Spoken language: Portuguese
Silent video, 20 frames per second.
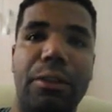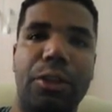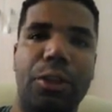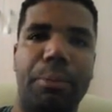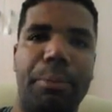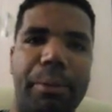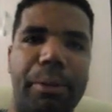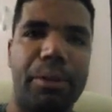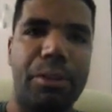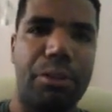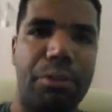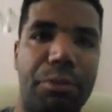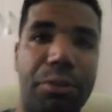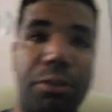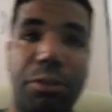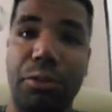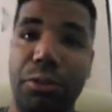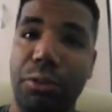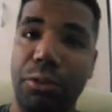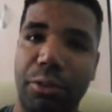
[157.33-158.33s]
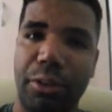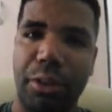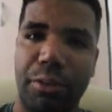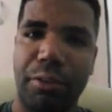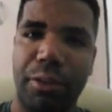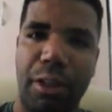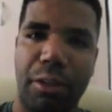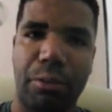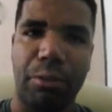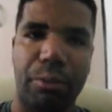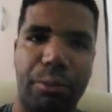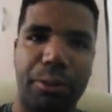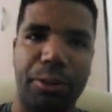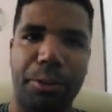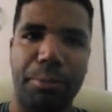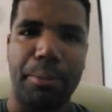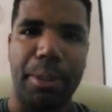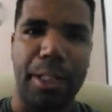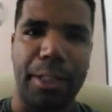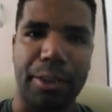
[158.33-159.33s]
Espero que esse vídeo não tenha ficado longo
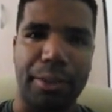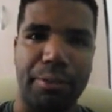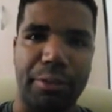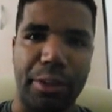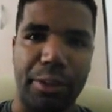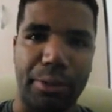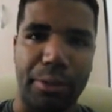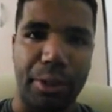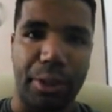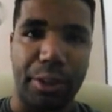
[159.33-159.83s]
demais. Valeu,